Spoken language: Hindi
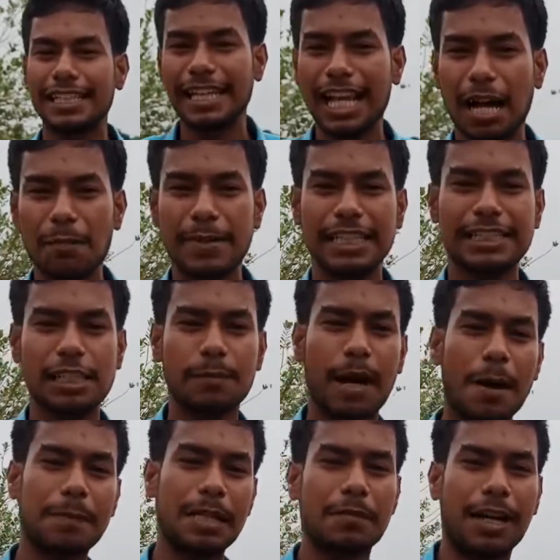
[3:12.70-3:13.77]
जरिए हम इसे
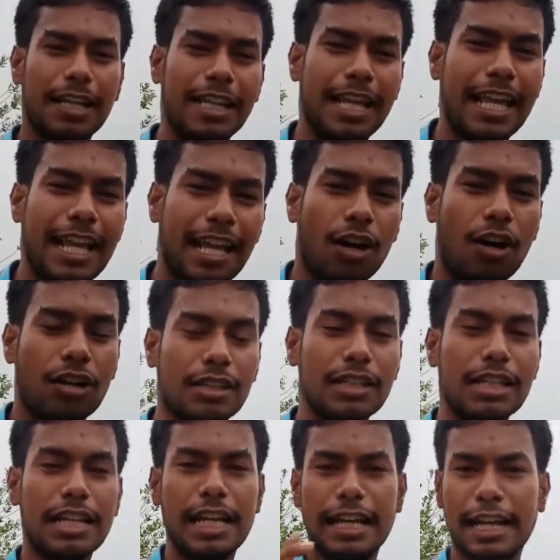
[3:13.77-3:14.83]
मापने वाले हैं और
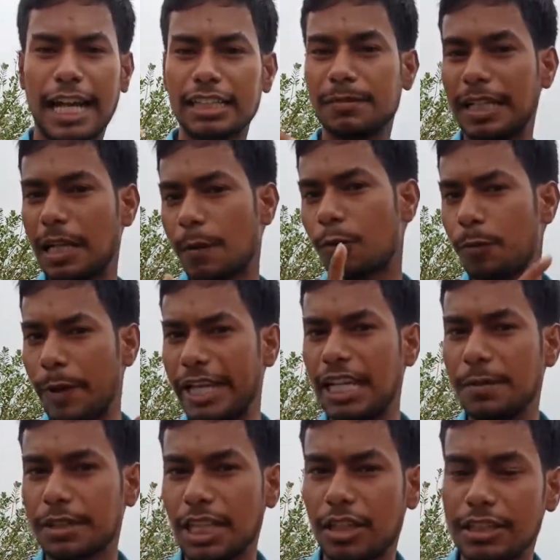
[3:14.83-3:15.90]
गाइज मैंने आपको पहले
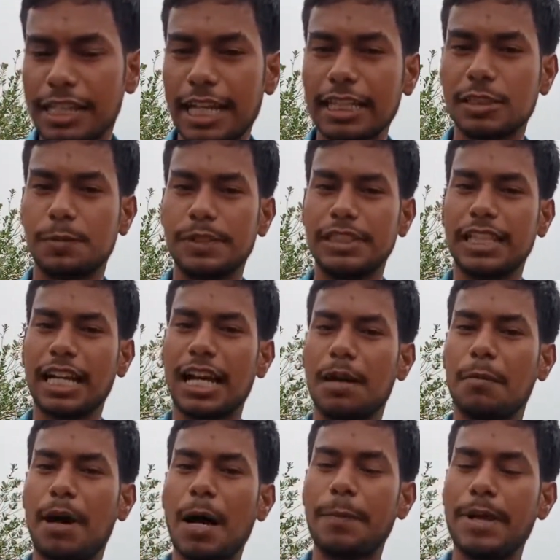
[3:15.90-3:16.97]
ही बता था कि इस फीते का
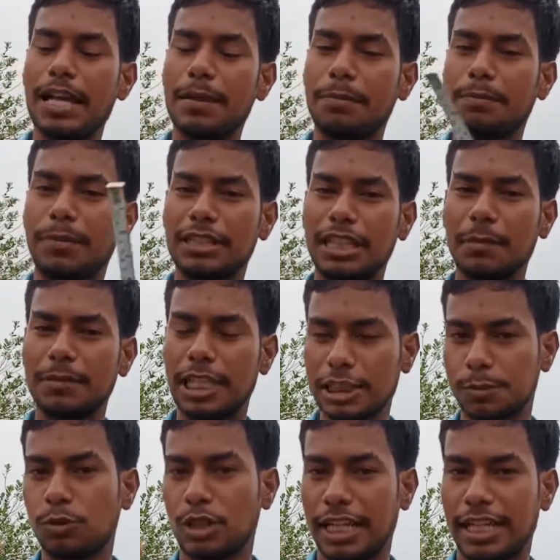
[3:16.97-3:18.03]
माप है मतलब
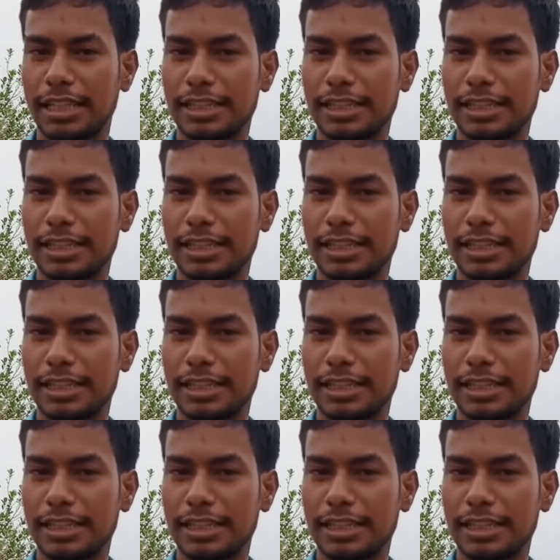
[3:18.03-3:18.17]
दस फुट है